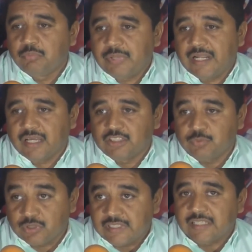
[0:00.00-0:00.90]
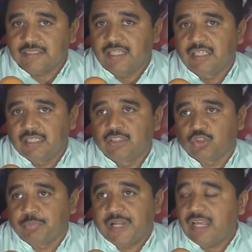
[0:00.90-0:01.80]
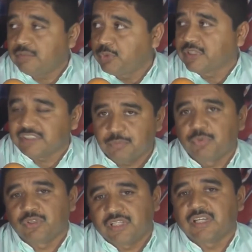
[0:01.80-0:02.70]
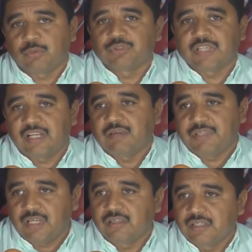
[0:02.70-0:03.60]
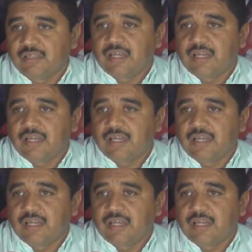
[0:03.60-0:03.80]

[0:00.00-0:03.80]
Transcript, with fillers: para esforzarse y, superar, porque siempre uno tiene que buscar en la vida